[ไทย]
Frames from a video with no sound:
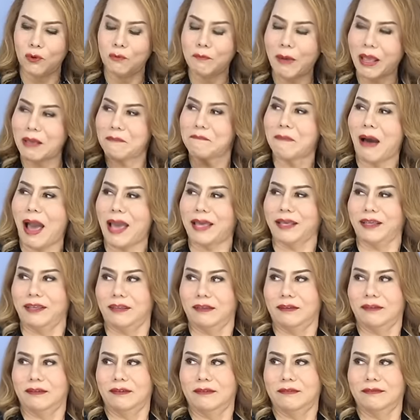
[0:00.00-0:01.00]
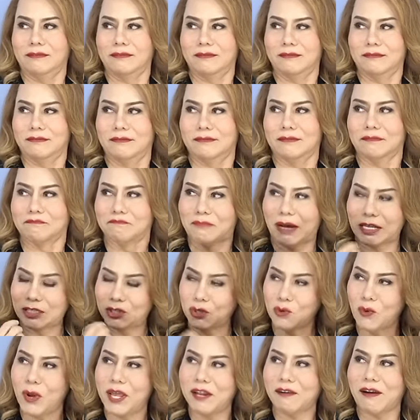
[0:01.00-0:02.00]
ใหม่ๆมา
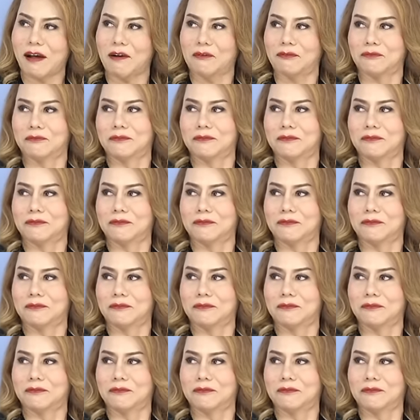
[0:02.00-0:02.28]
ช่วยเราเดี๋ยวจ